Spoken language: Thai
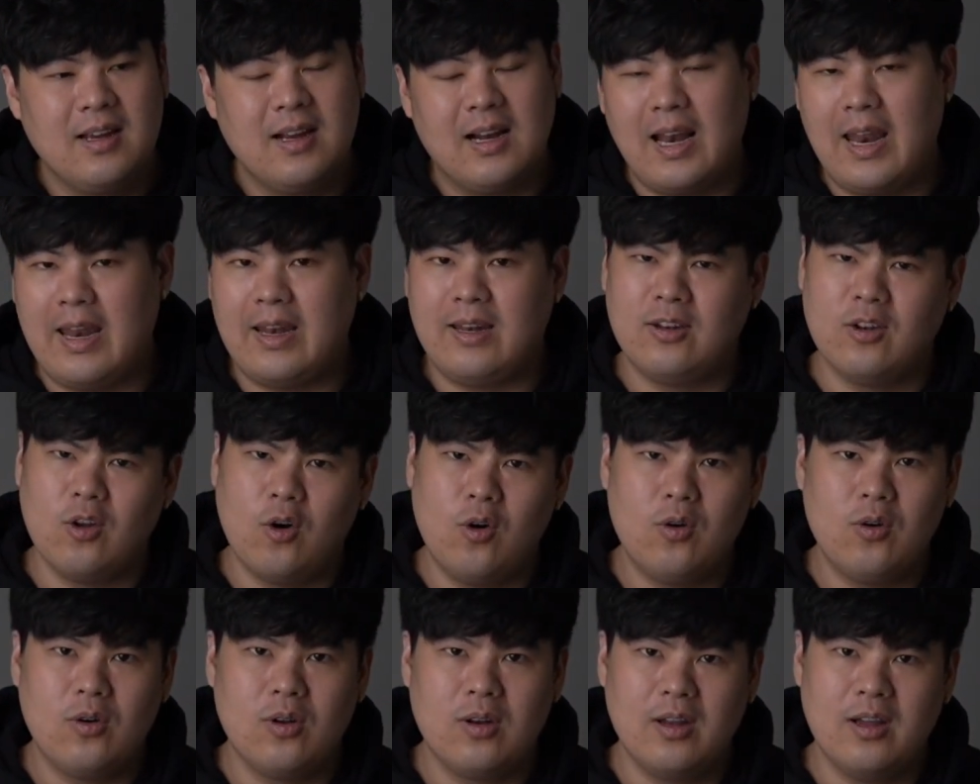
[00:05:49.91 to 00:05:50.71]
เกล็ดน
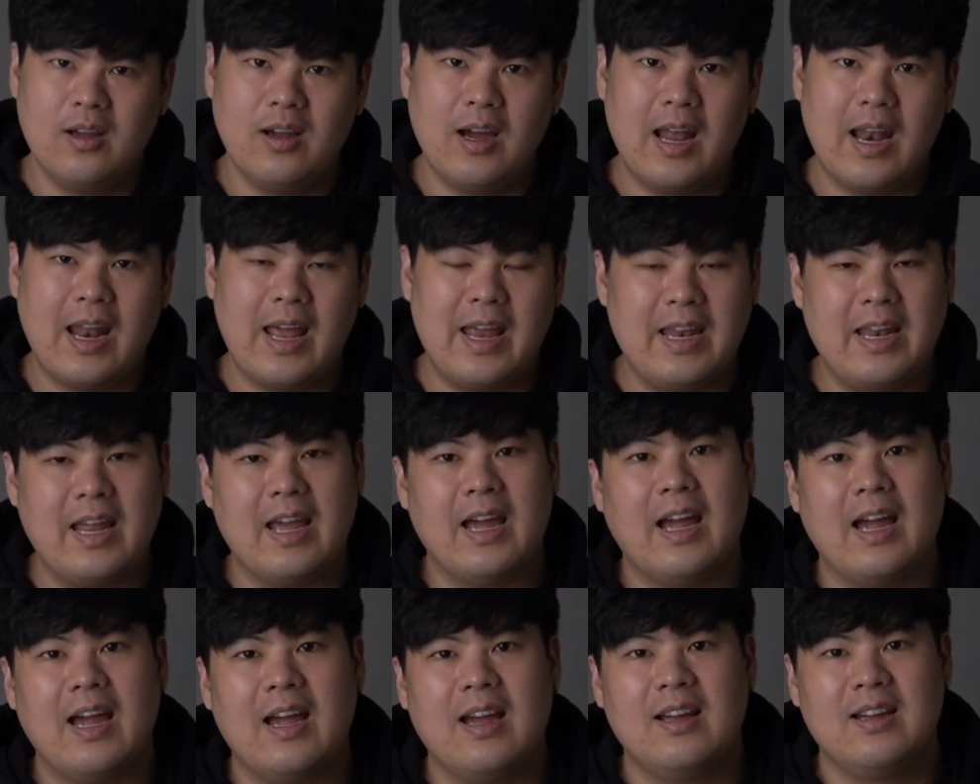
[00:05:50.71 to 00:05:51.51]
กหรืออะไร
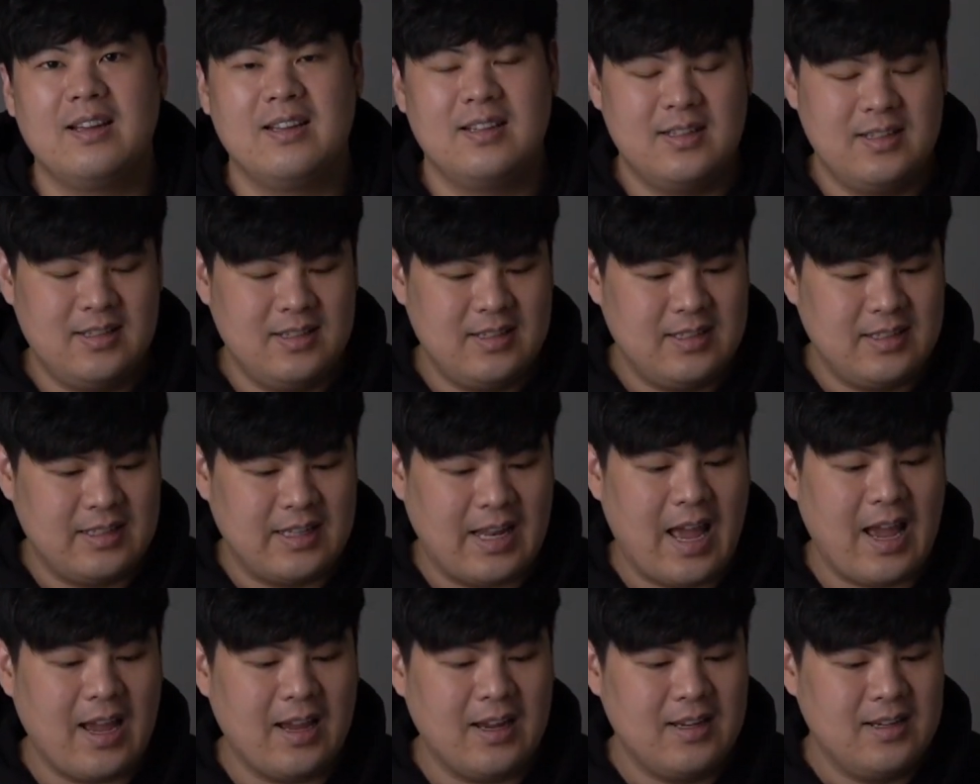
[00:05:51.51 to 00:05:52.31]
เนี่ยฮะ
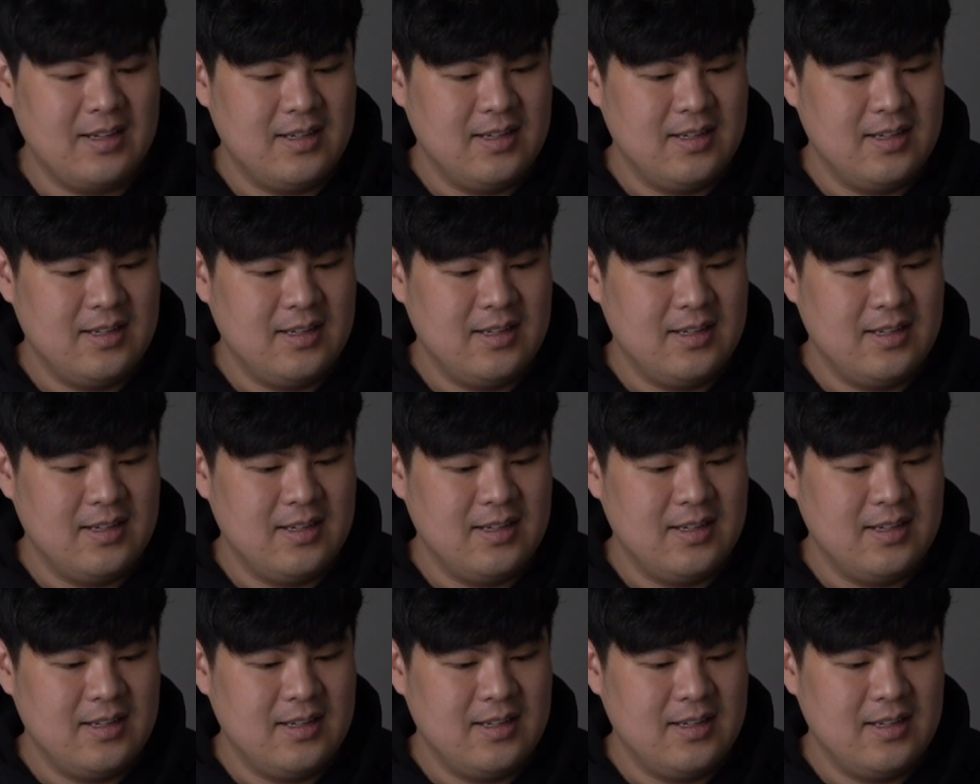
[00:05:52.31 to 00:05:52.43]
นะ